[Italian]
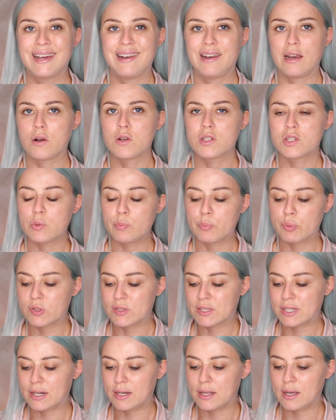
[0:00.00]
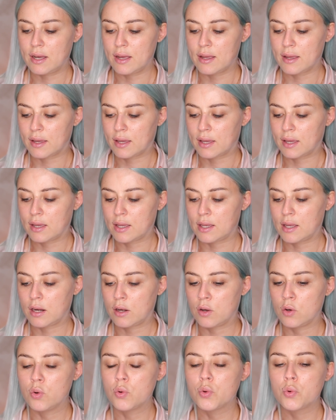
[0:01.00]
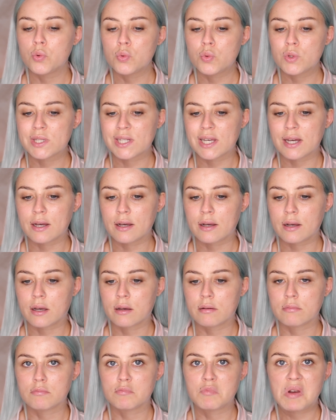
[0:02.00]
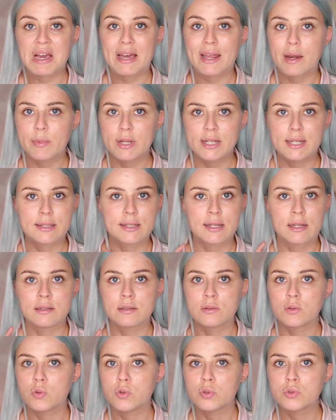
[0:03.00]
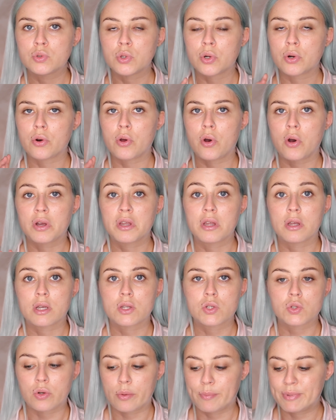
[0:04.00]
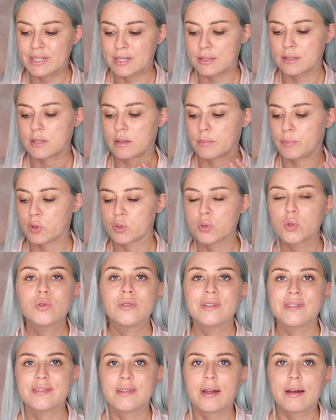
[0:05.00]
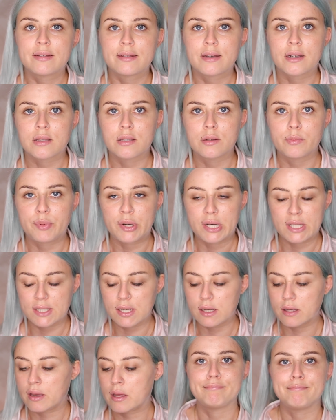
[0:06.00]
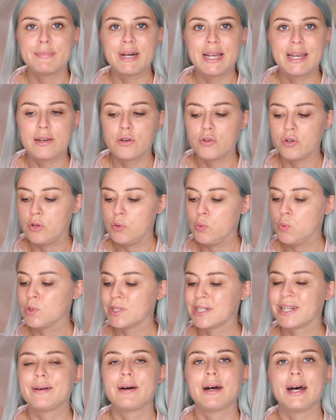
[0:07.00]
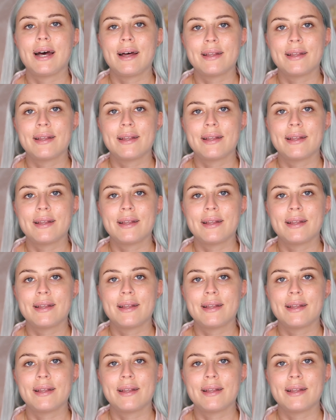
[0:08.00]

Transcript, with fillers: La cosa un po' strana è che non usa una crema idratante e un contorno occhi che sono abbastanza prodotti standard per la skincare, ma lei non li usa.